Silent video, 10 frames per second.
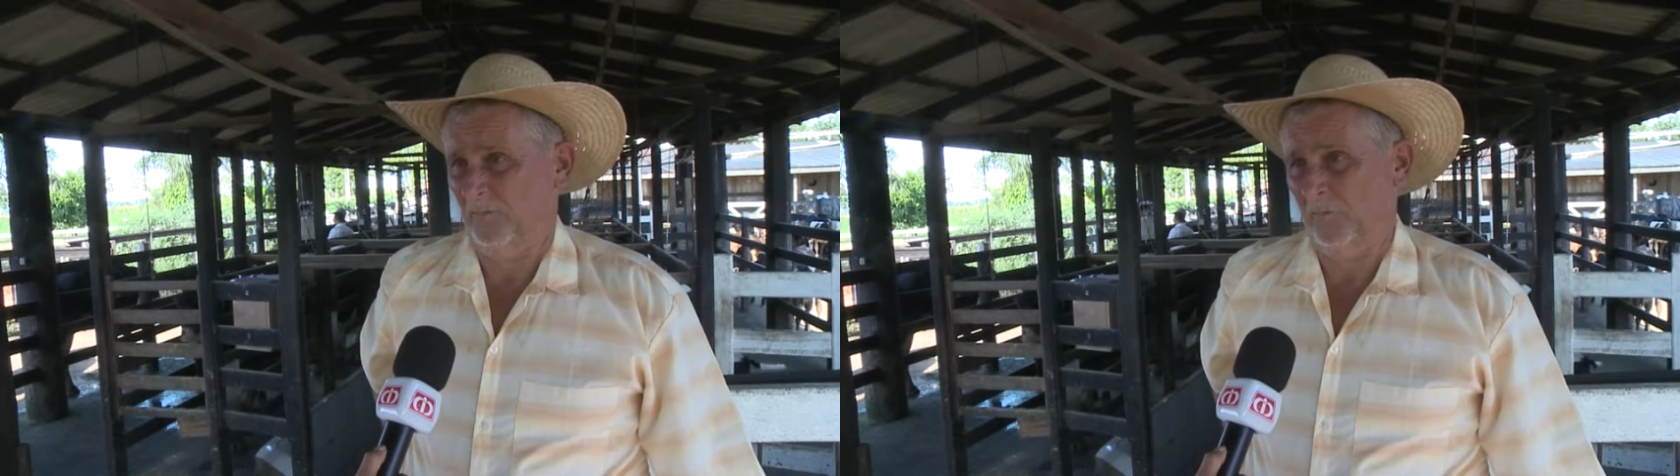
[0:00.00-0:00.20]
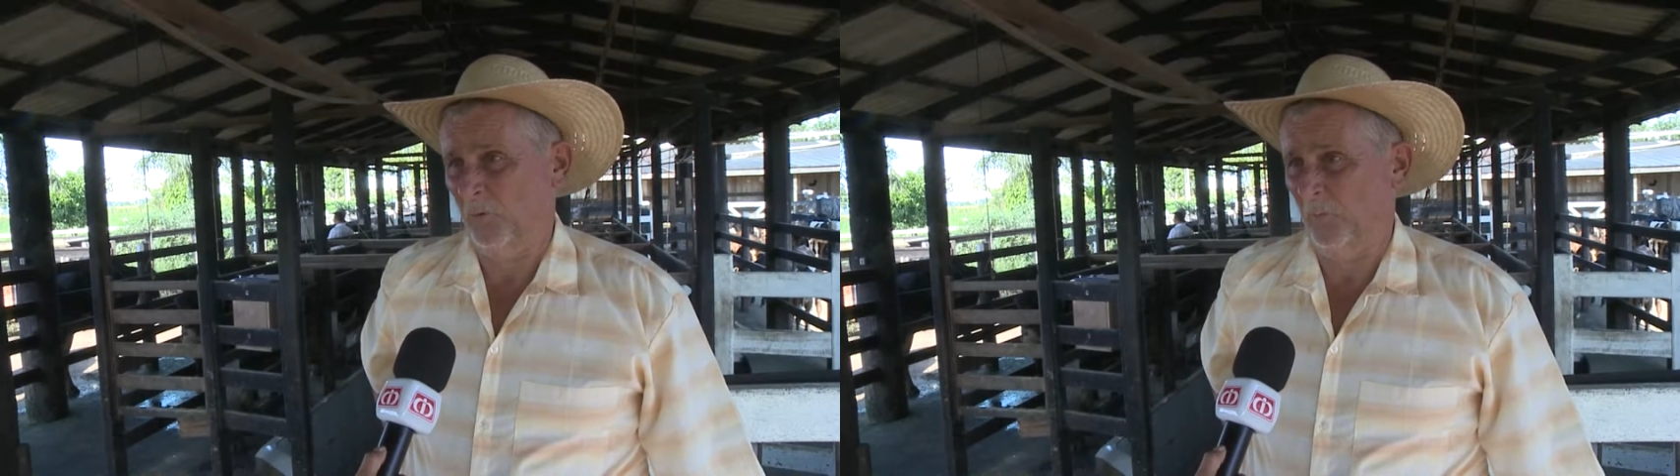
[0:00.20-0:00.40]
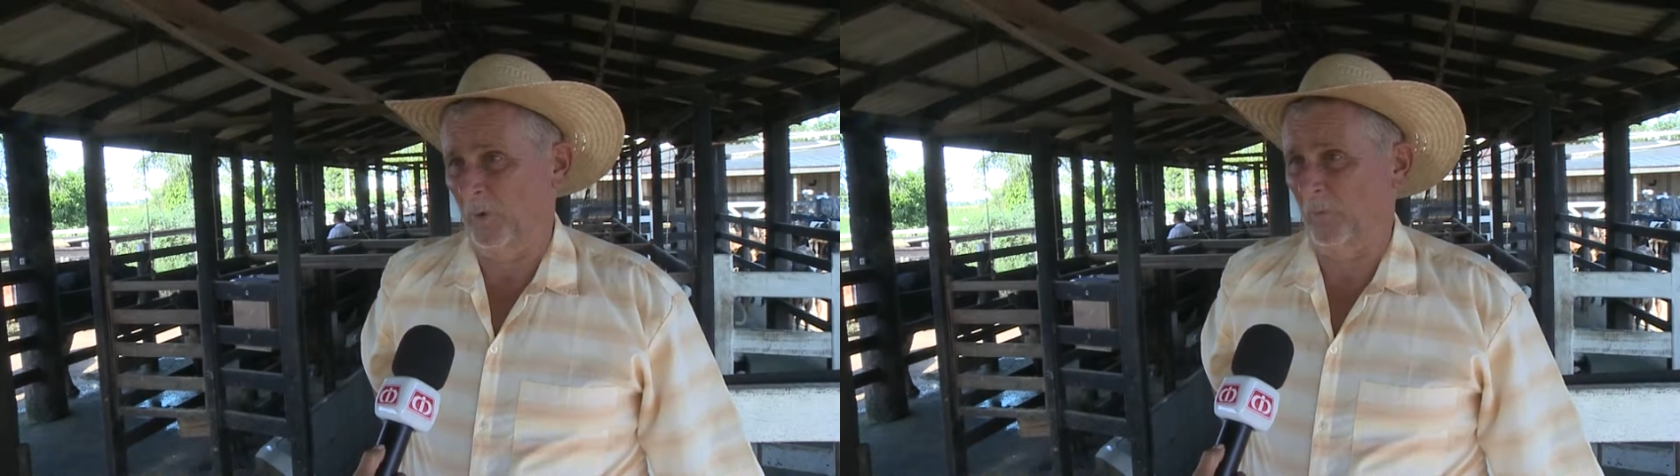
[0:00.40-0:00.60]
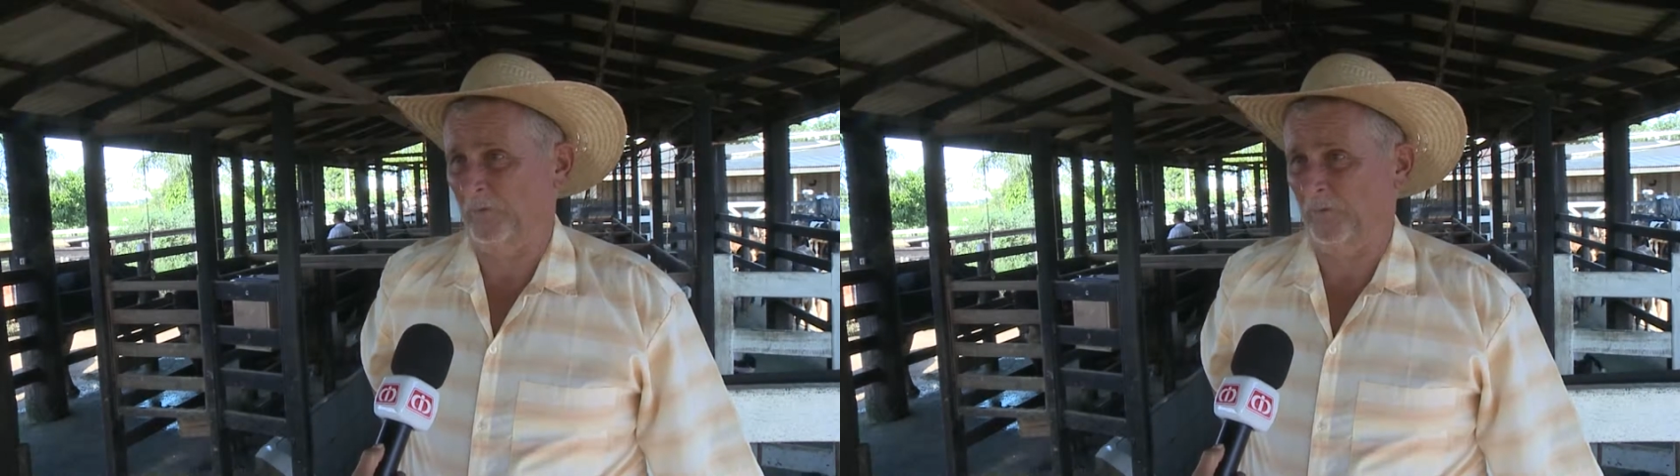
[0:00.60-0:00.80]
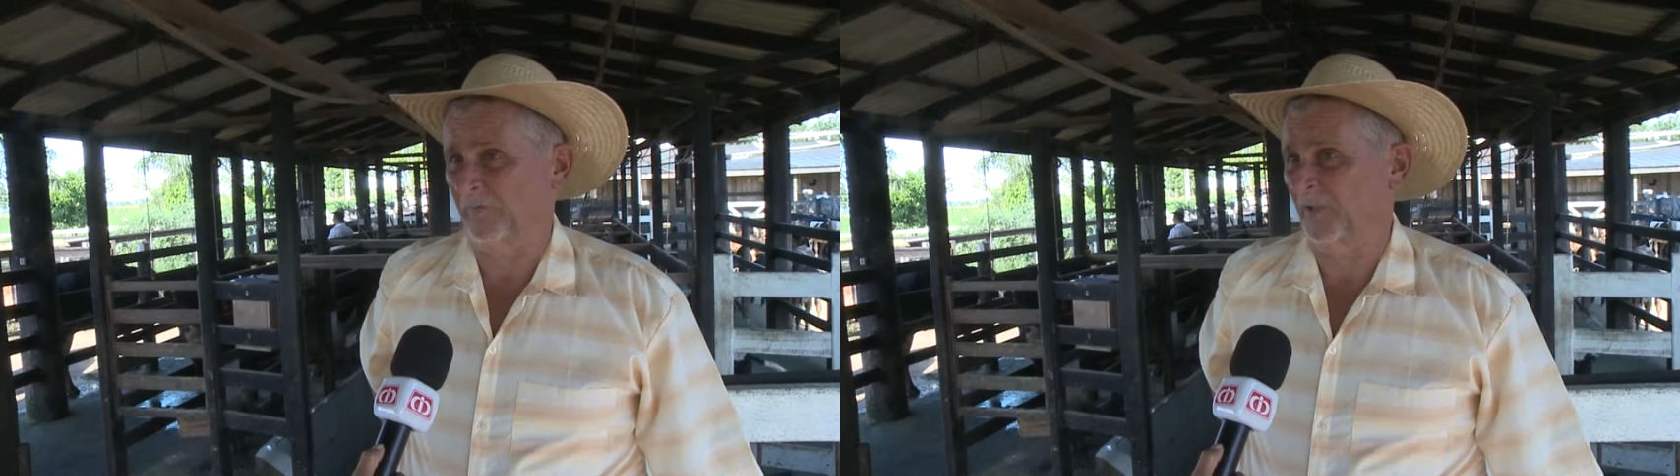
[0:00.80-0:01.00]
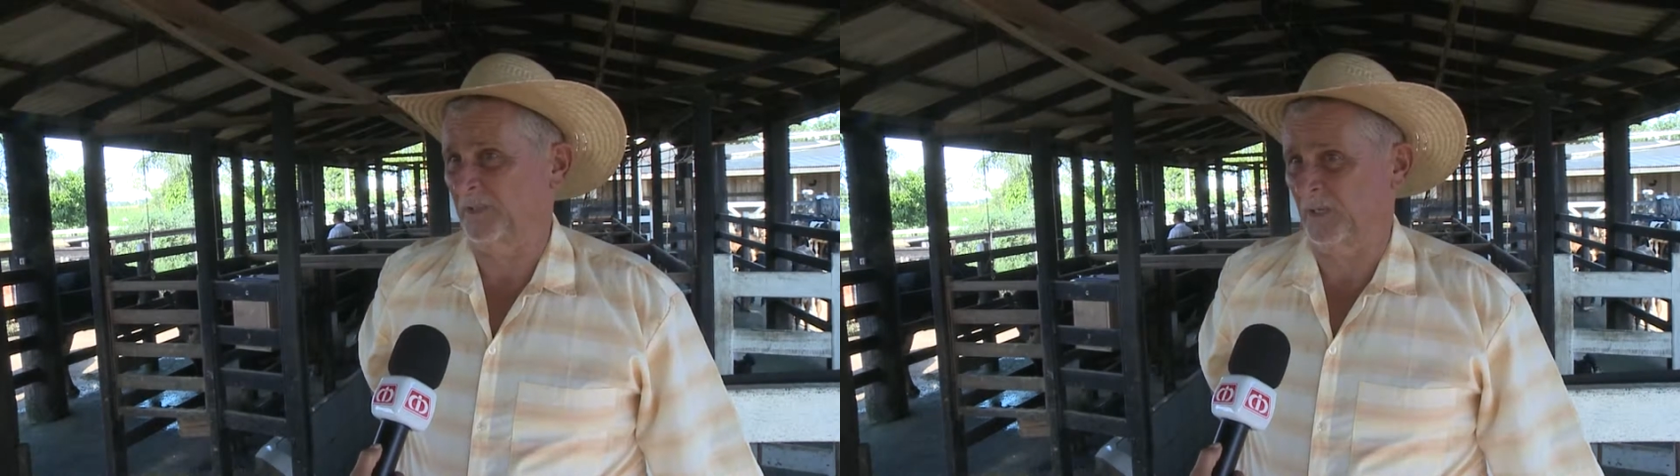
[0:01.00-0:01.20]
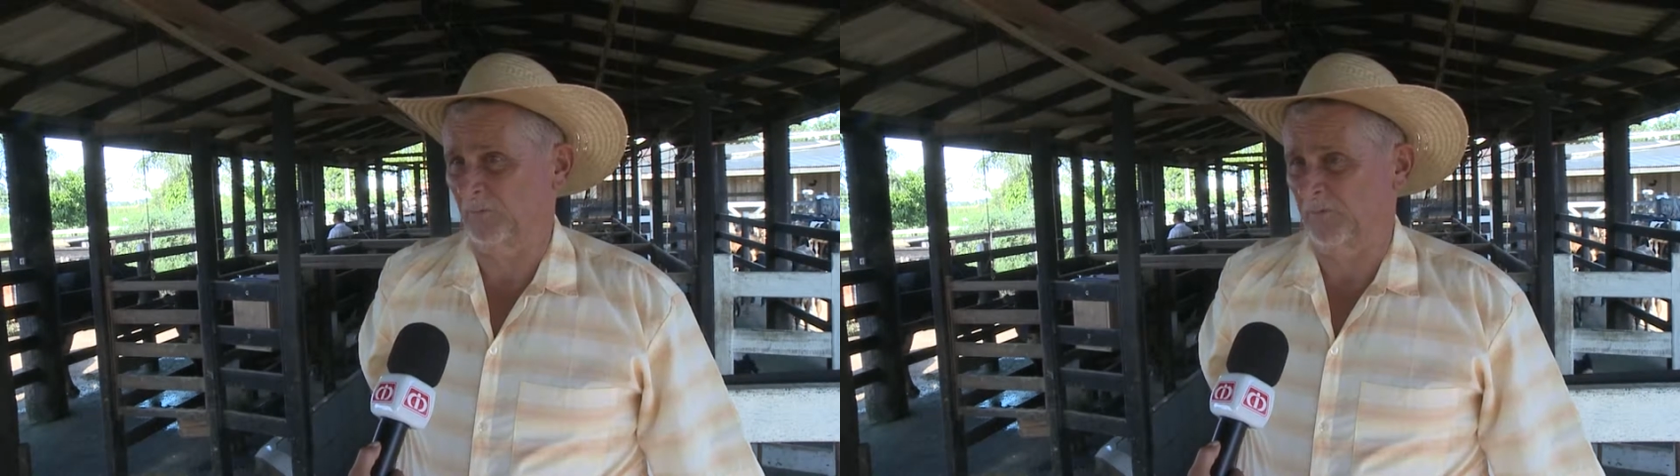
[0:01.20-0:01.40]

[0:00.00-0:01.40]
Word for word: Formamos a fazenda no